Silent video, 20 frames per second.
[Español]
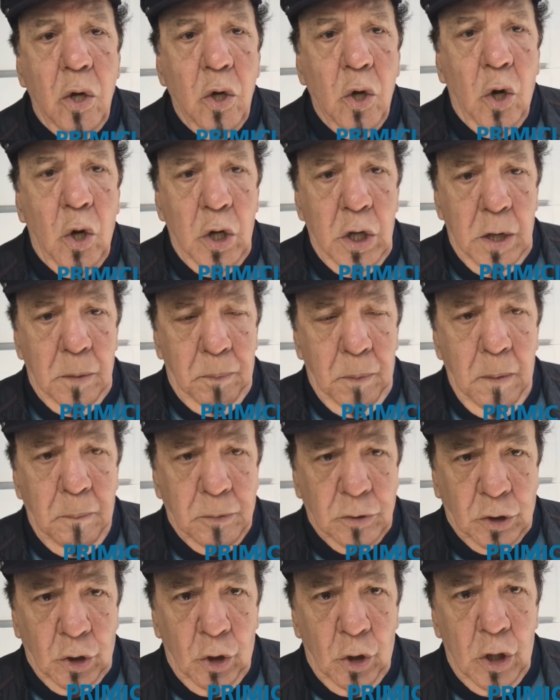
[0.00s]
No, y después
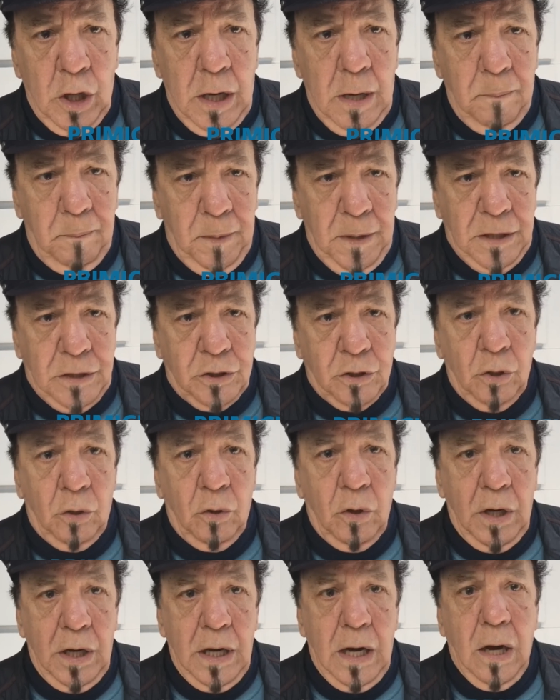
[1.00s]
me empezó a doler el
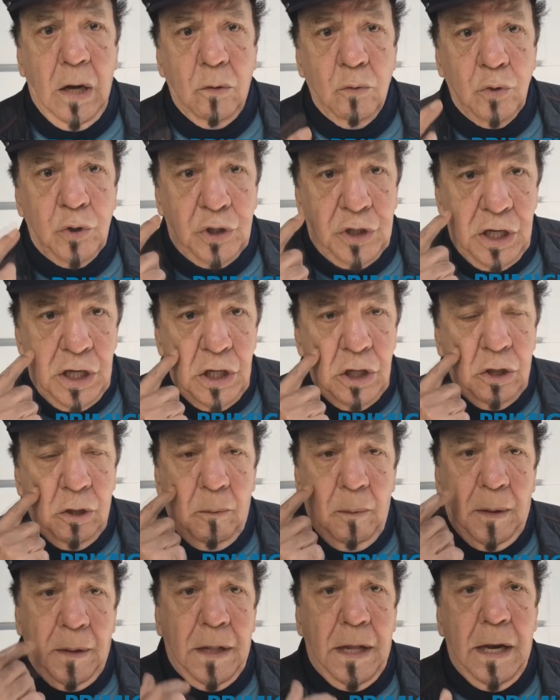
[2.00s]
pecho. Era un
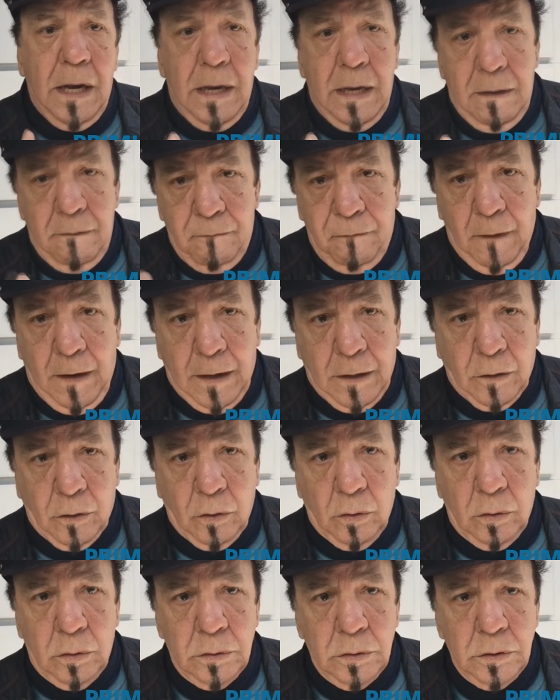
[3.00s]
síntoma de
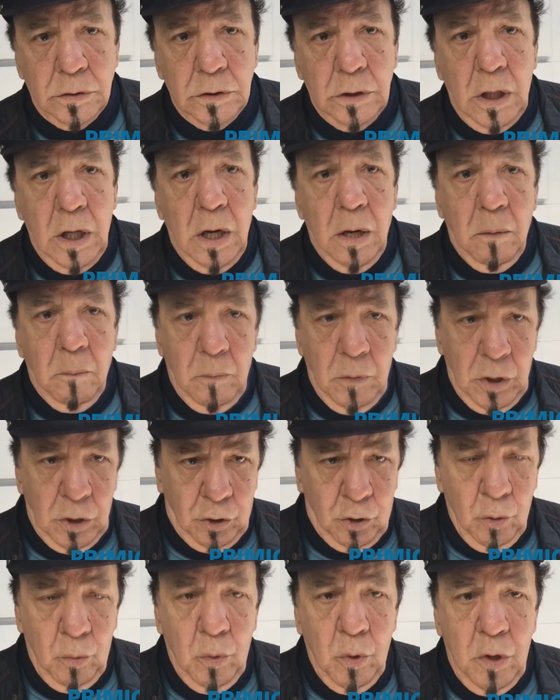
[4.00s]
infarto. Sí.
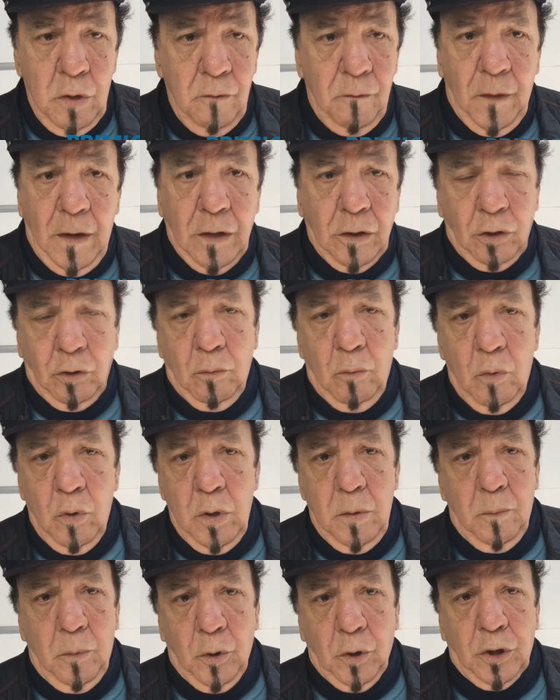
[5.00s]
Tuve un infarto
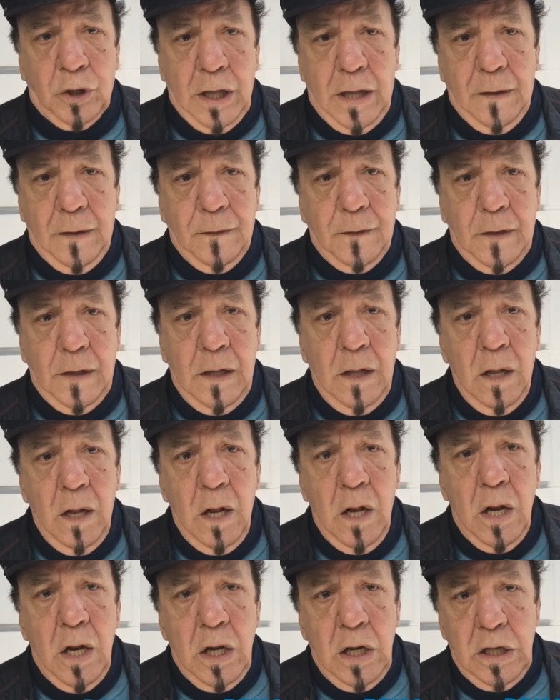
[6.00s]
muy importante
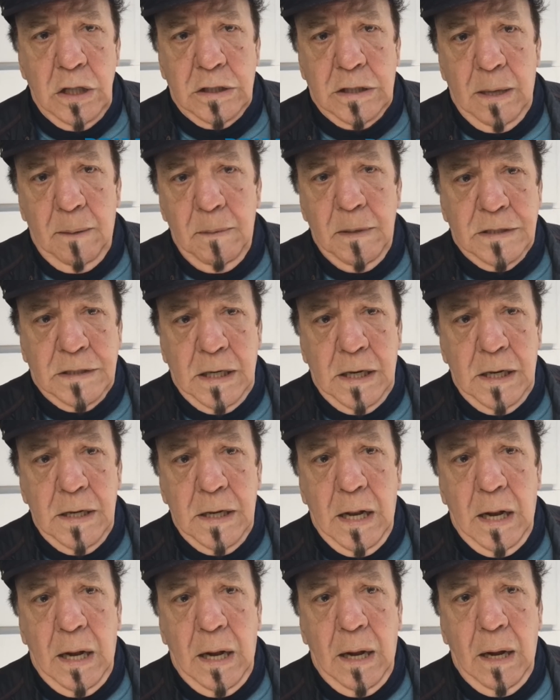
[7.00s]
y llamé
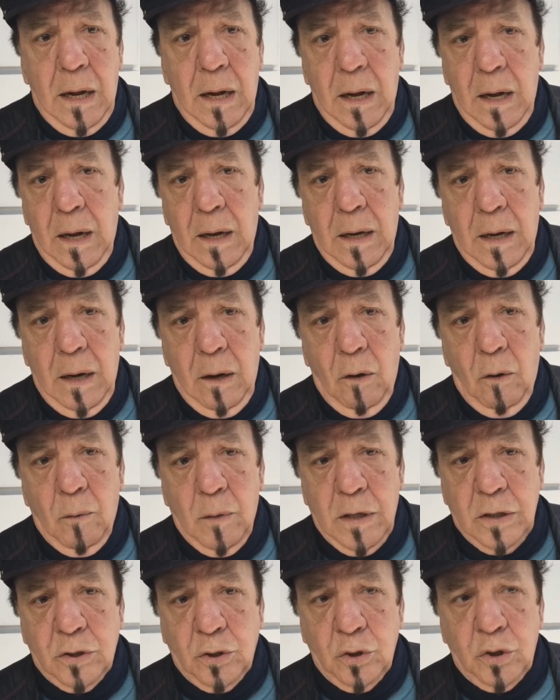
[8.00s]
enseguida a, la
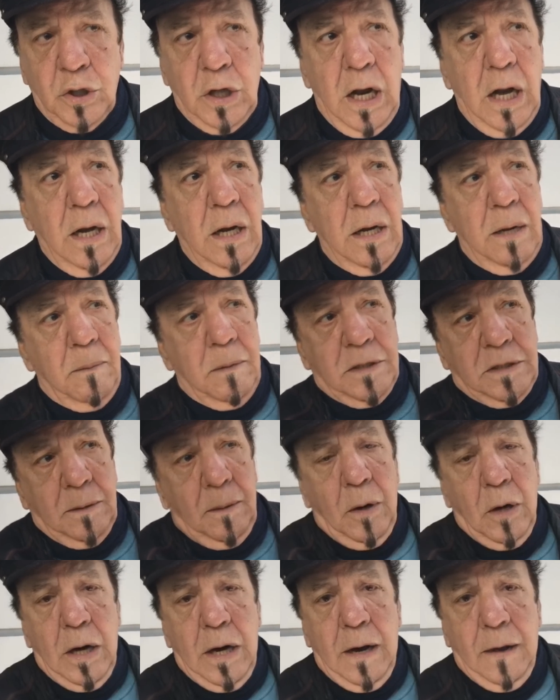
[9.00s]
obra social y me
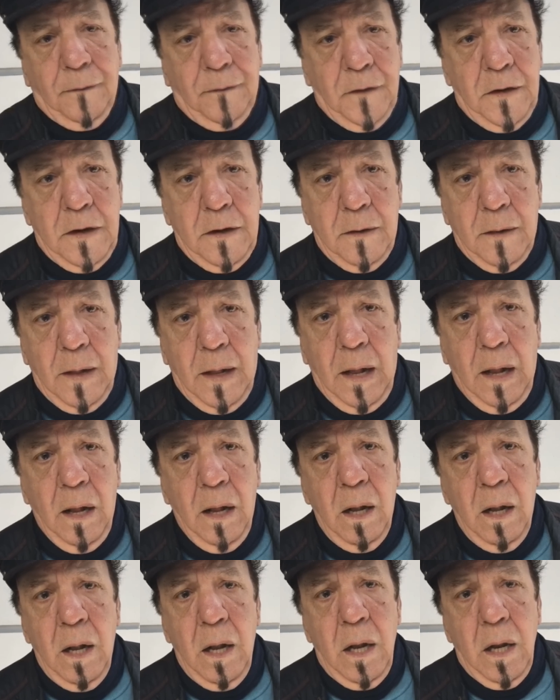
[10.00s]
llevaron a la Trinidad
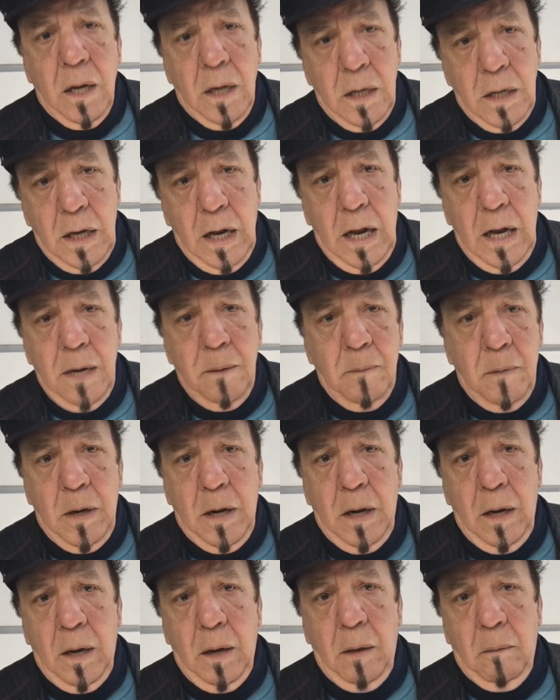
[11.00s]
y ahí
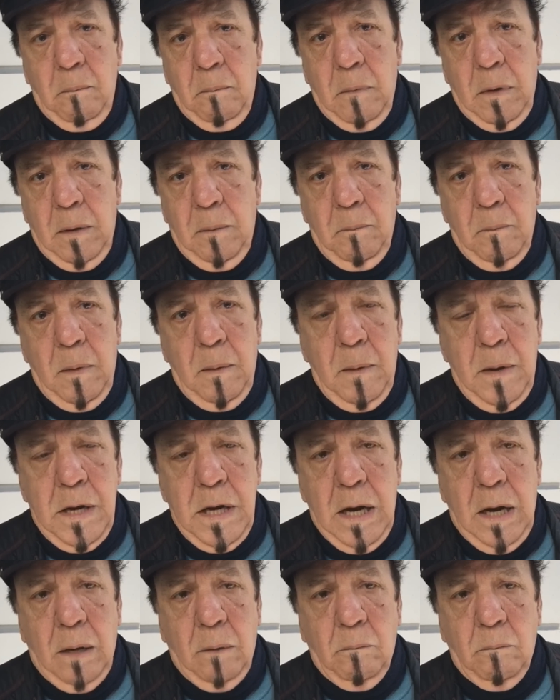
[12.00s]
me
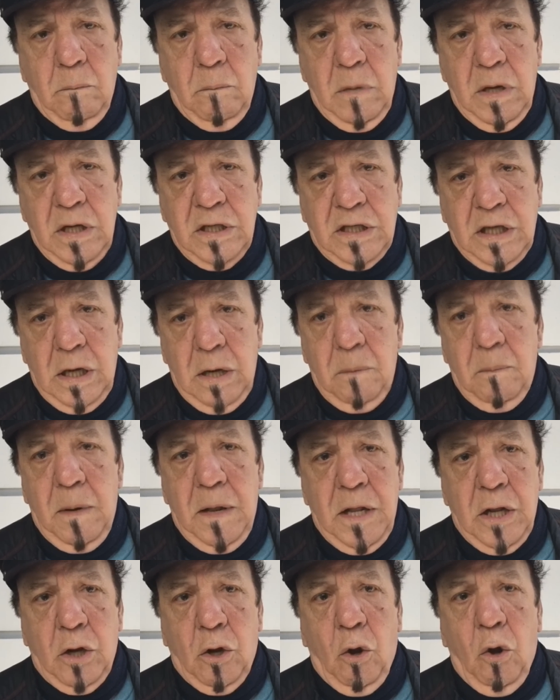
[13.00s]
veían, me dice el
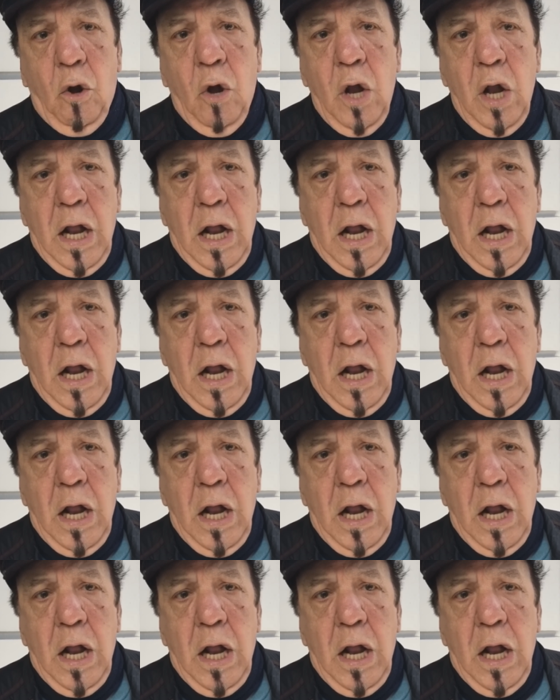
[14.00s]
médico,